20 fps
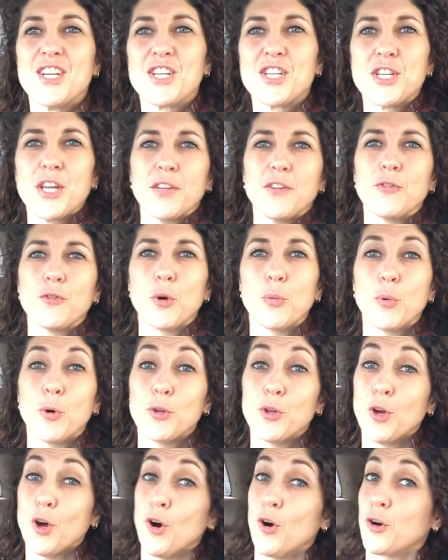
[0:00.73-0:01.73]
Chers
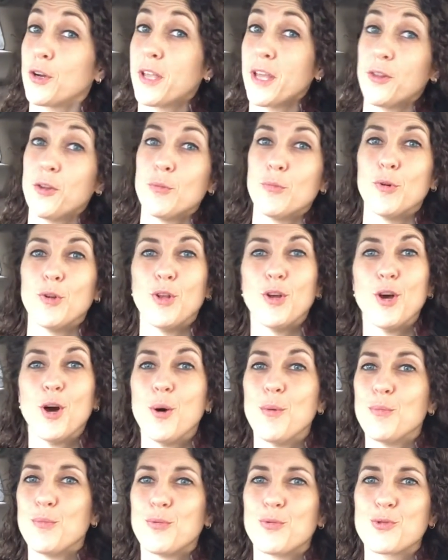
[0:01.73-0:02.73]
entrepreneurs en quête de
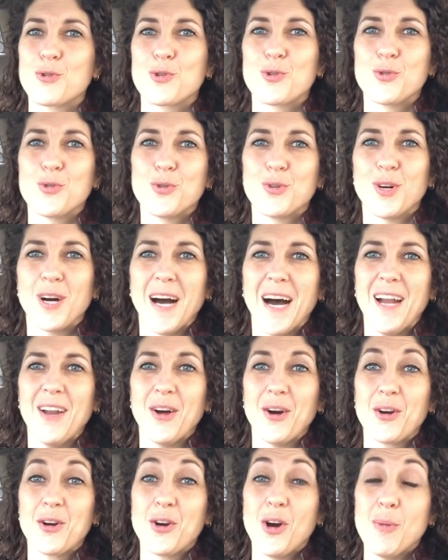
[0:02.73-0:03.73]
bonheur, bonjour.
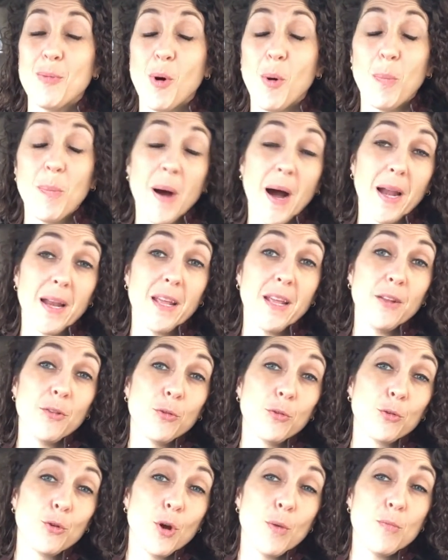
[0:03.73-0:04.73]
Alors comment parler
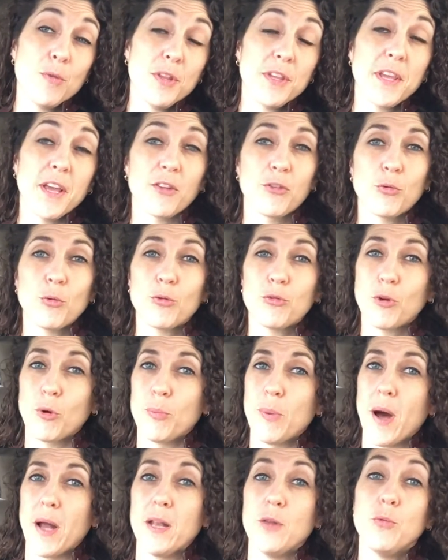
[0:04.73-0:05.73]
de communication sans
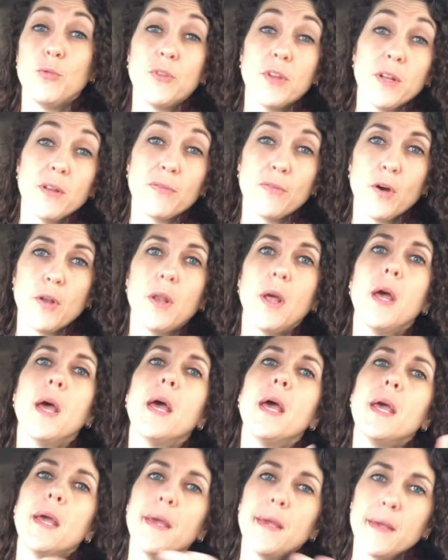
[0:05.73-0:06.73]
parler du téléphone
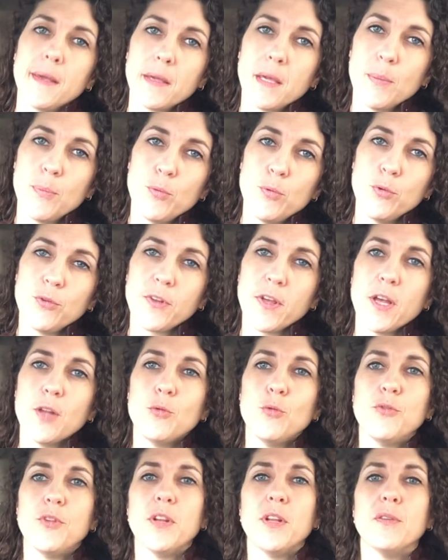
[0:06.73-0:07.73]
et qui plus est
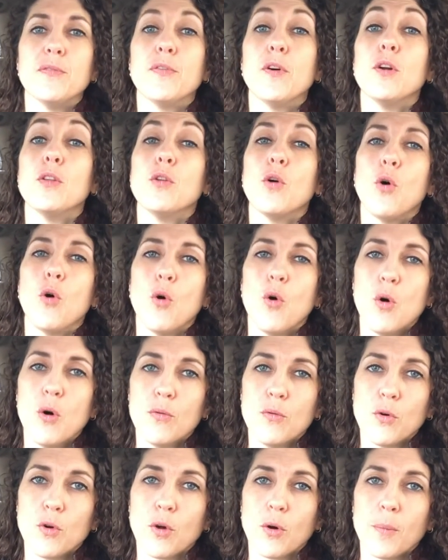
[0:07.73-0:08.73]
du téléphone au
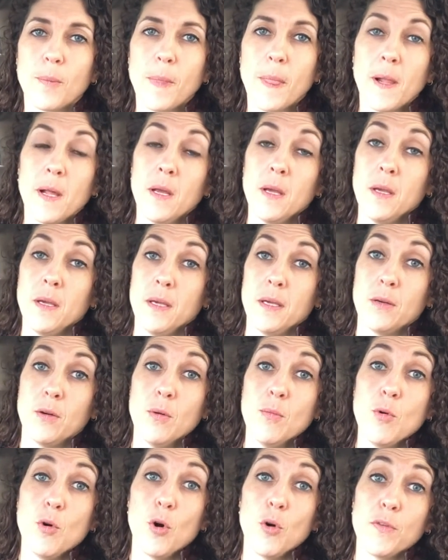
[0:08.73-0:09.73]
volant Et
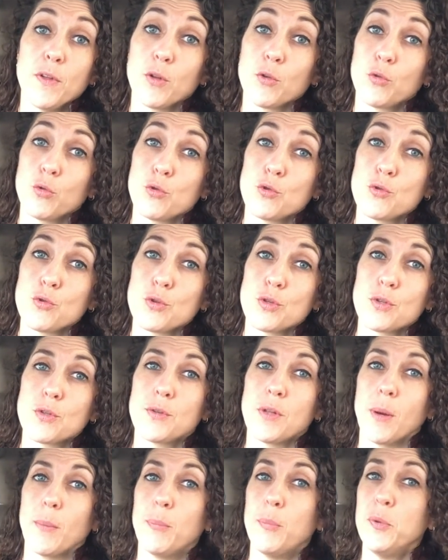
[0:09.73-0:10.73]
comme on revient tout juste
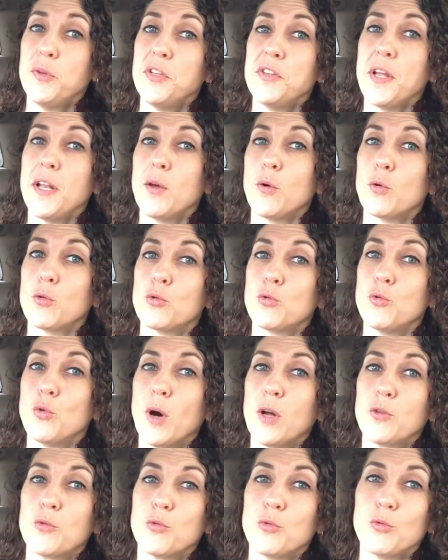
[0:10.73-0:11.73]
d'un petit aller-retour
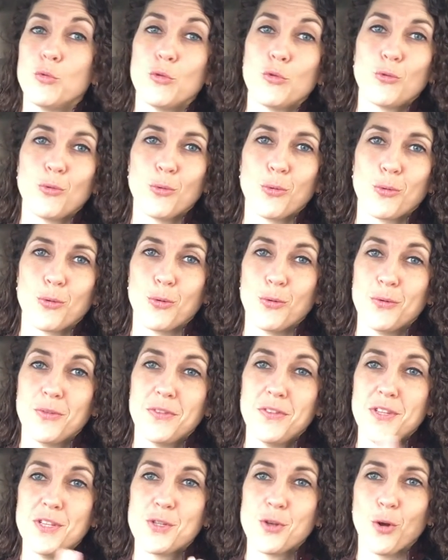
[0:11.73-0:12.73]
à Toulouse, donc
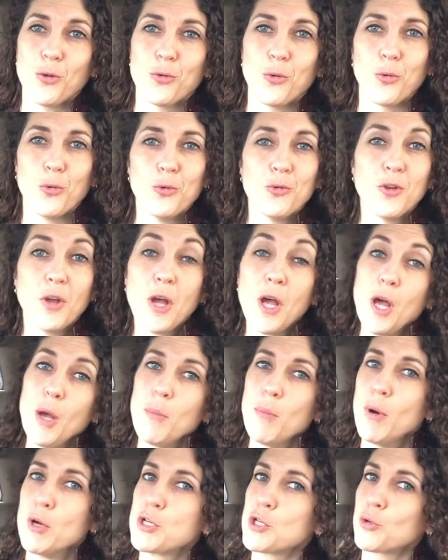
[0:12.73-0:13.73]
10 euh, heures de route,
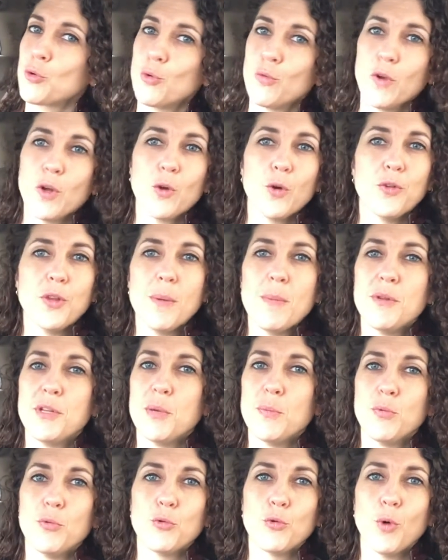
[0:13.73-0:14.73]
bah, j'ai trouvé que le thème
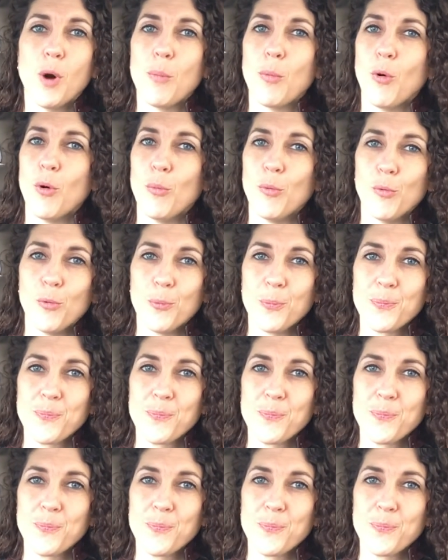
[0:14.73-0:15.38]
était plutôt à propos.